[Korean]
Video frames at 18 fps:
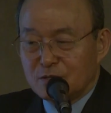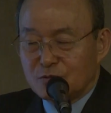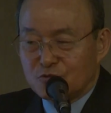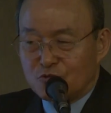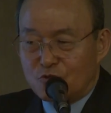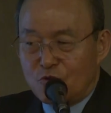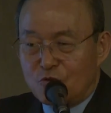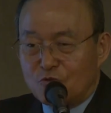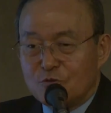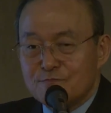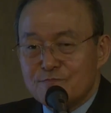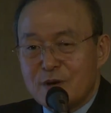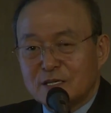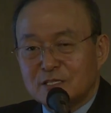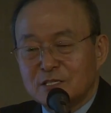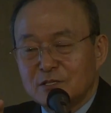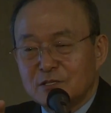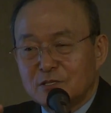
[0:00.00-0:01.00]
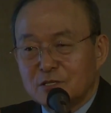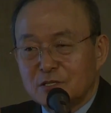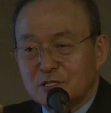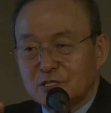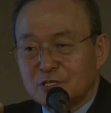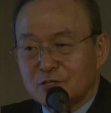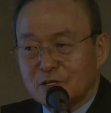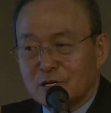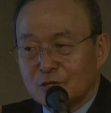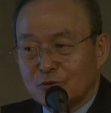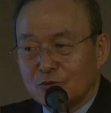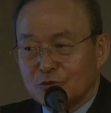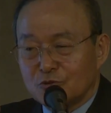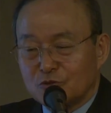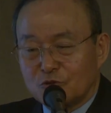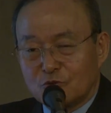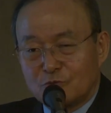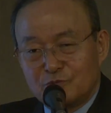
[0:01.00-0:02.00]
조금 맛은
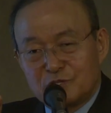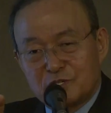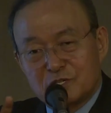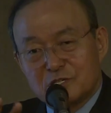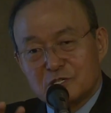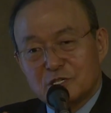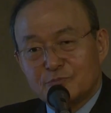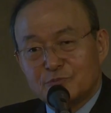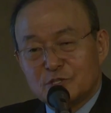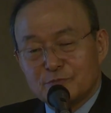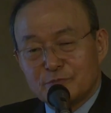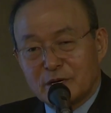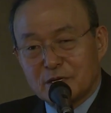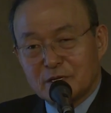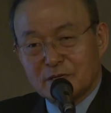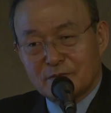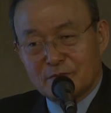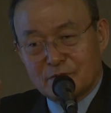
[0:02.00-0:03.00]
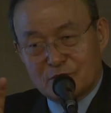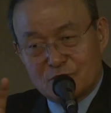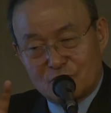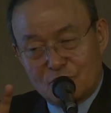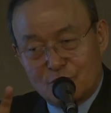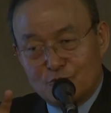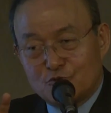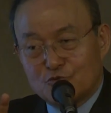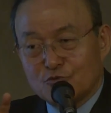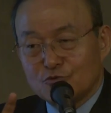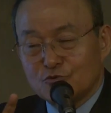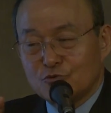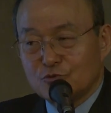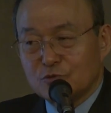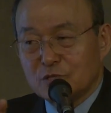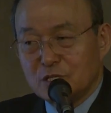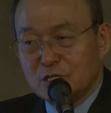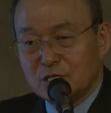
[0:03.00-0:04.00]
떨어지더라도 조금 싱겁지만은 조금 중
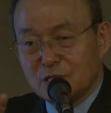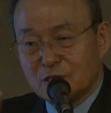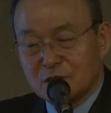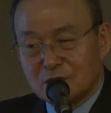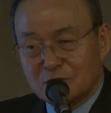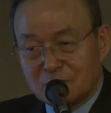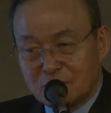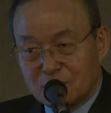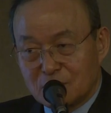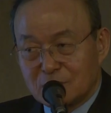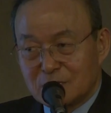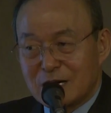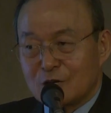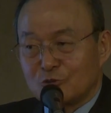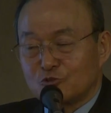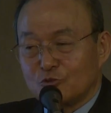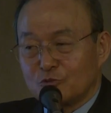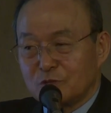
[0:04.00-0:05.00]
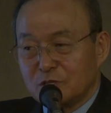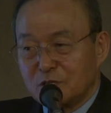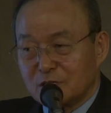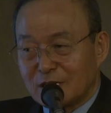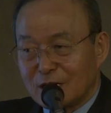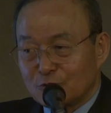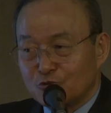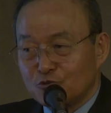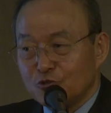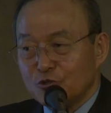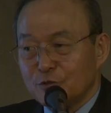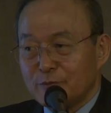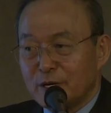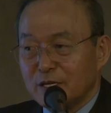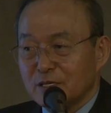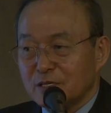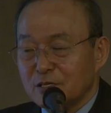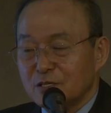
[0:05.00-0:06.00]
이런 양쪽 걸다
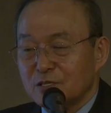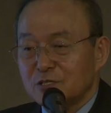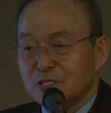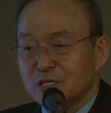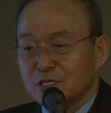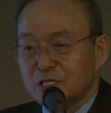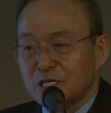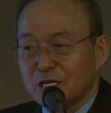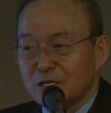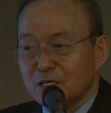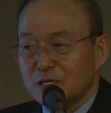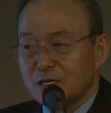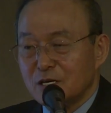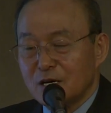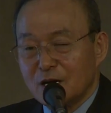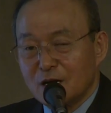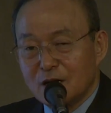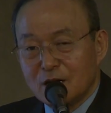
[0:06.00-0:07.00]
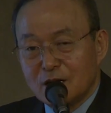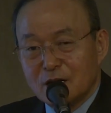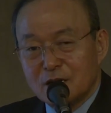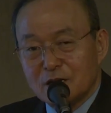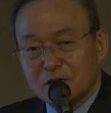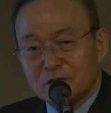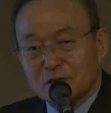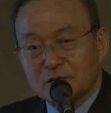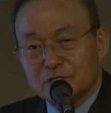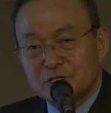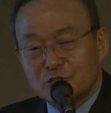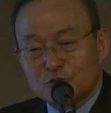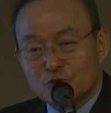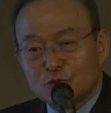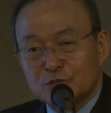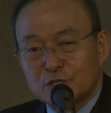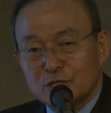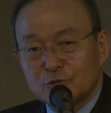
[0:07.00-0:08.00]
수렴한 그런 정책을
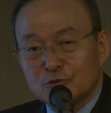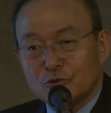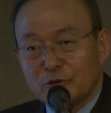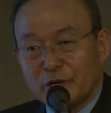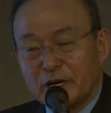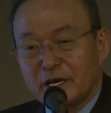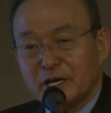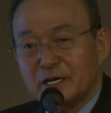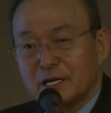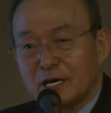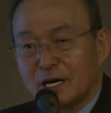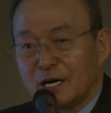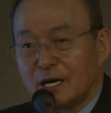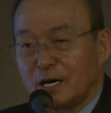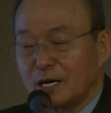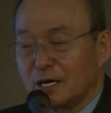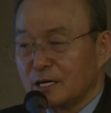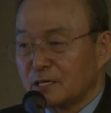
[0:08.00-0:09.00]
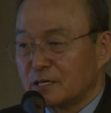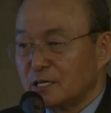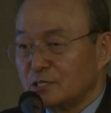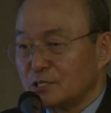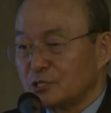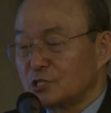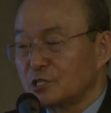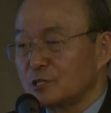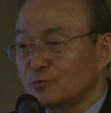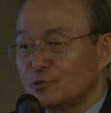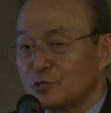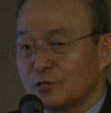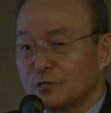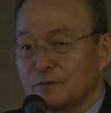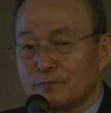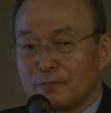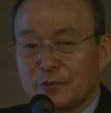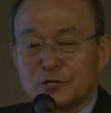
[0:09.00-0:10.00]
지속적으로 해야 되지.
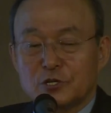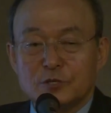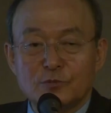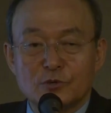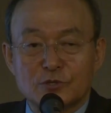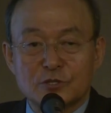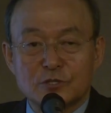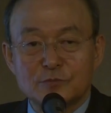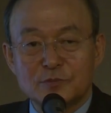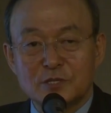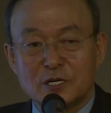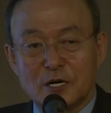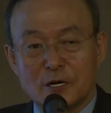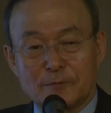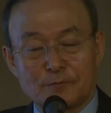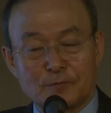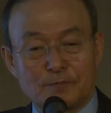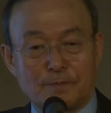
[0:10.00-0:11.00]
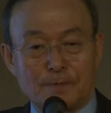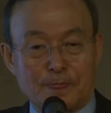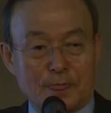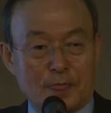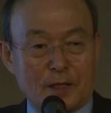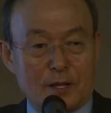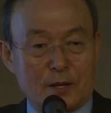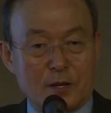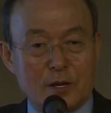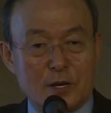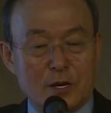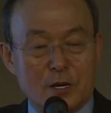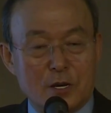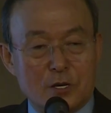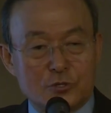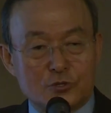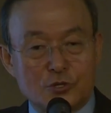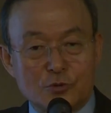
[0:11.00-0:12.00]
지금처럼 지금 어떻습니까?
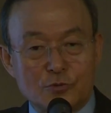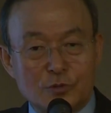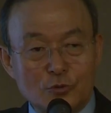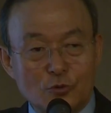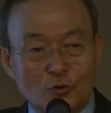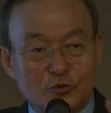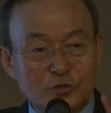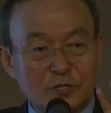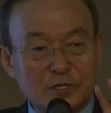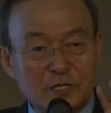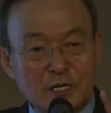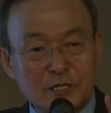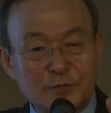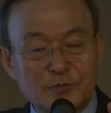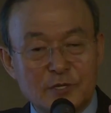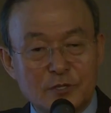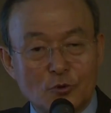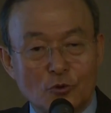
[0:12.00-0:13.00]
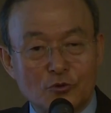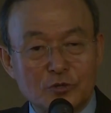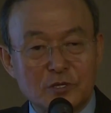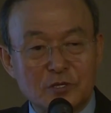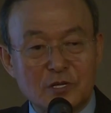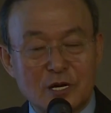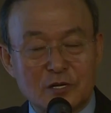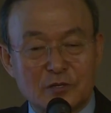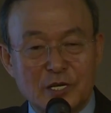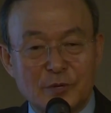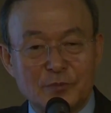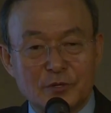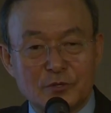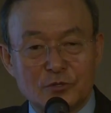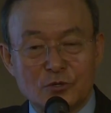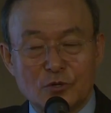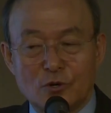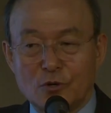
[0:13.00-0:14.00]
정권 5년 단임인데 5년 딱
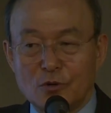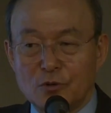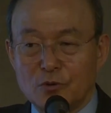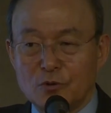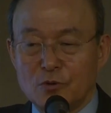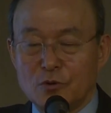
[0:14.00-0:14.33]
되면요.